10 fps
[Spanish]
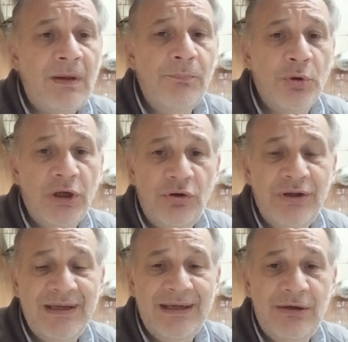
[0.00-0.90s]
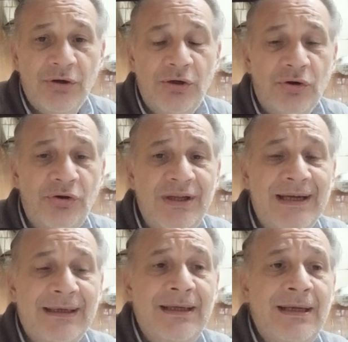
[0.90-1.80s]
Porque los de lo que lo
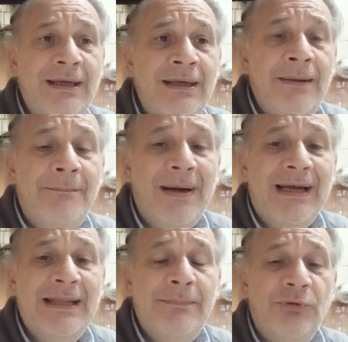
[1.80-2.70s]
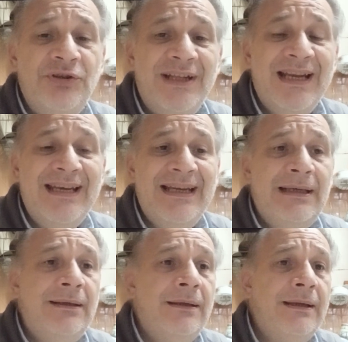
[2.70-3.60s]
rodean van a depositar en
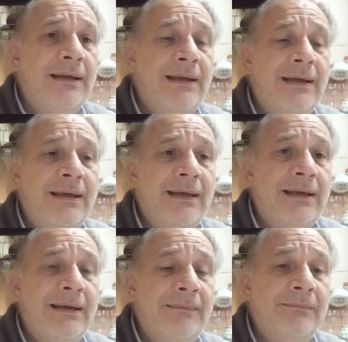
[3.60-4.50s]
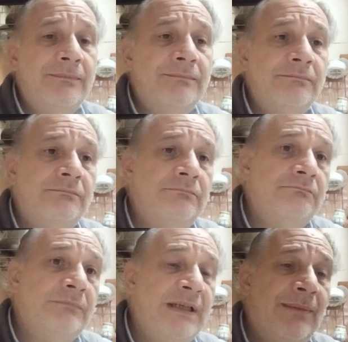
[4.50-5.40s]
él,
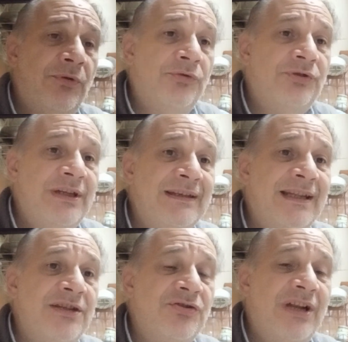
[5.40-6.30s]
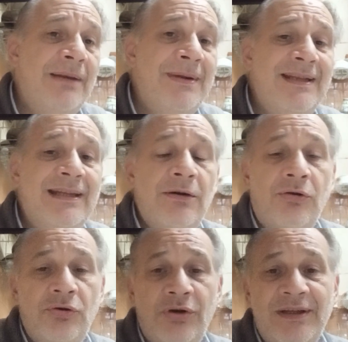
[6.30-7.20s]
digamos, intencionalmente
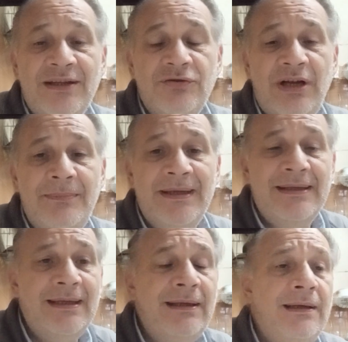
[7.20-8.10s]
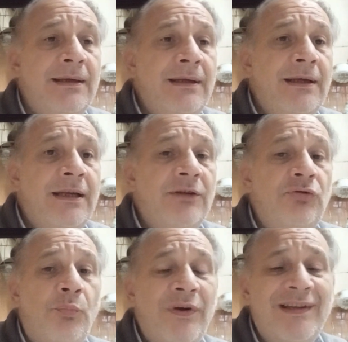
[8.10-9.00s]
o no intencionalmente,
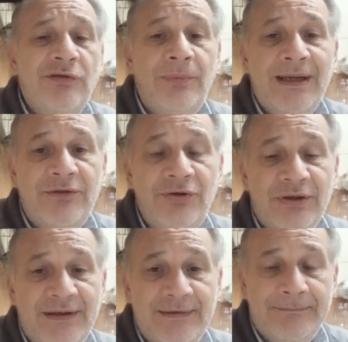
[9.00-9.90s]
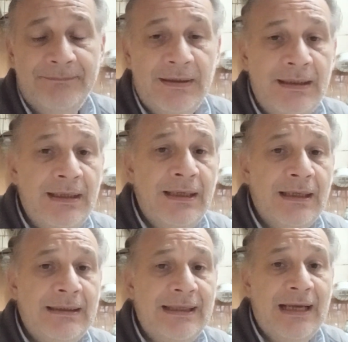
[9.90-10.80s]
supuestas obligaciones,
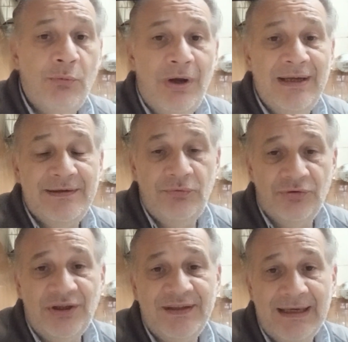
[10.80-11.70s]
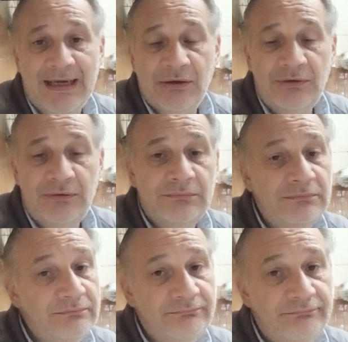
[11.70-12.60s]
de las cuales si uno se hace cargo,
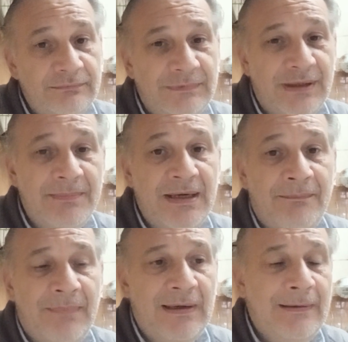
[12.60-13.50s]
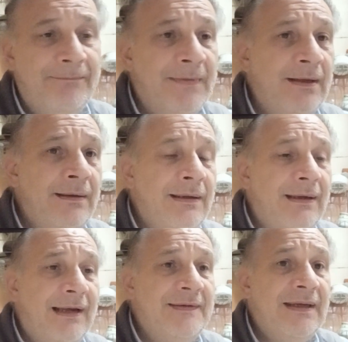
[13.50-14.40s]
terminan mal.
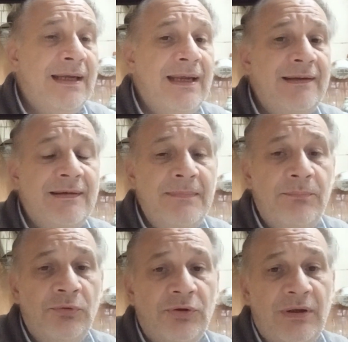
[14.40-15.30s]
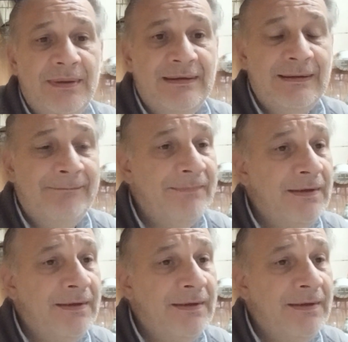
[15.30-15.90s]
Así que ese es mi punto de vista.